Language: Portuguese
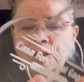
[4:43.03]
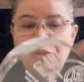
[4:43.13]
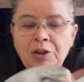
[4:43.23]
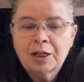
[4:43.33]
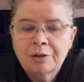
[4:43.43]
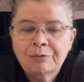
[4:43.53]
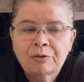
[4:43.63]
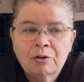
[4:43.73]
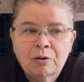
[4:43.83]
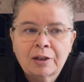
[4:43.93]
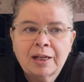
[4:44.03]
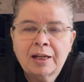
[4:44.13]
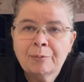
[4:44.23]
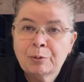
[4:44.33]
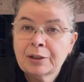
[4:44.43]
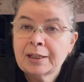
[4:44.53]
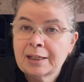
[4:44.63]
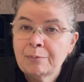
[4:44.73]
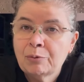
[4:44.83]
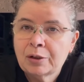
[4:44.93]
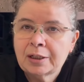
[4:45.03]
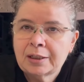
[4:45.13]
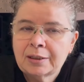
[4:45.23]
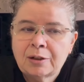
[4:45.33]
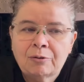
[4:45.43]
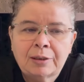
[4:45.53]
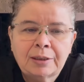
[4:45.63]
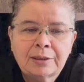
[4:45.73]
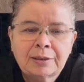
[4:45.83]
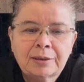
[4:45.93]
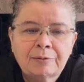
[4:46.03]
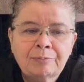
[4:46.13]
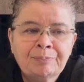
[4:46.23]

Eu digo, aí ah, eu vou colocar, porque quem mora aqui na Holanda